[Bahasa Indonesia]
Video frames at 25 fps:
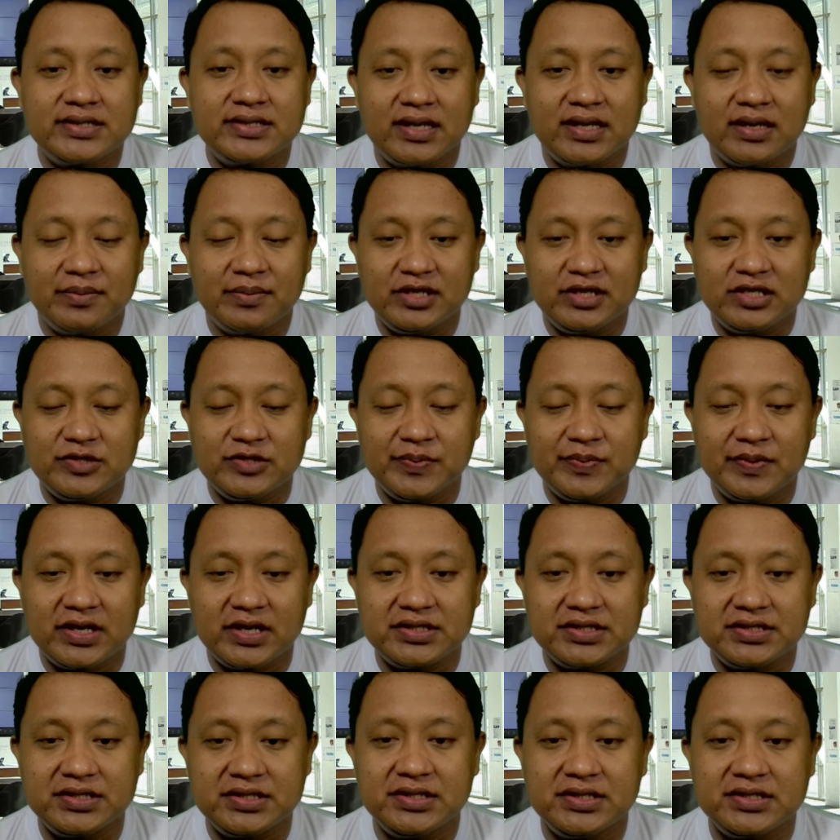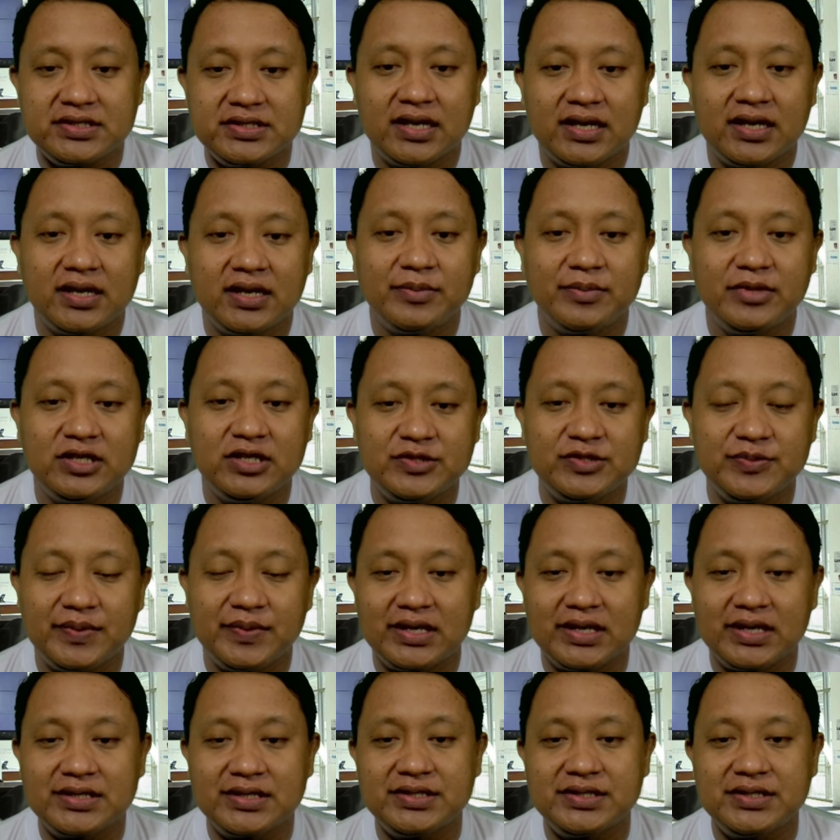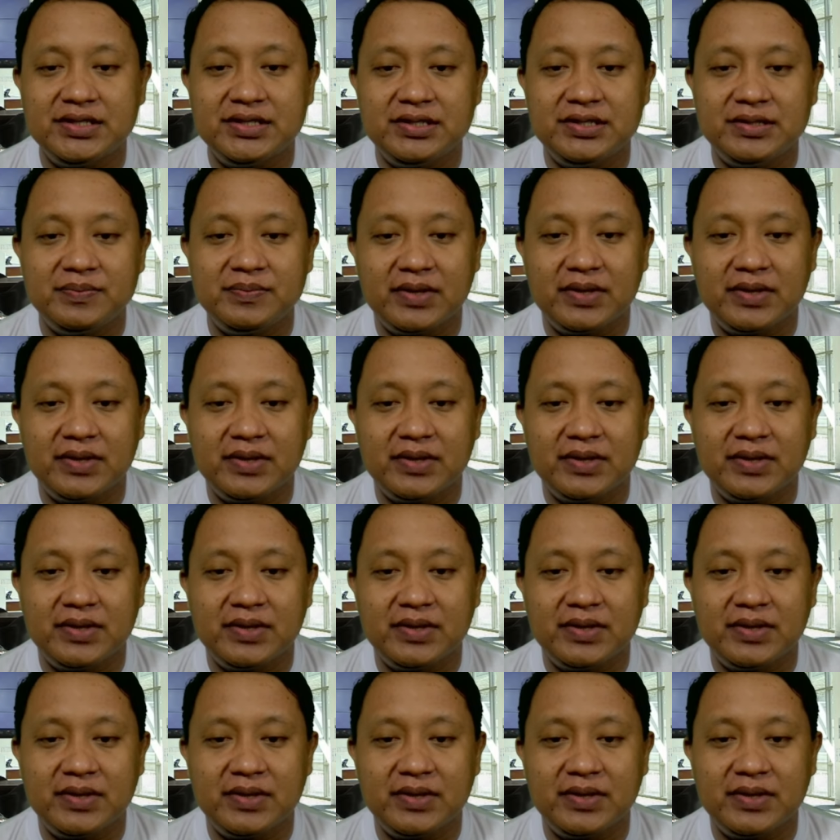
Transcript: salam inspirasi, salam inspirasi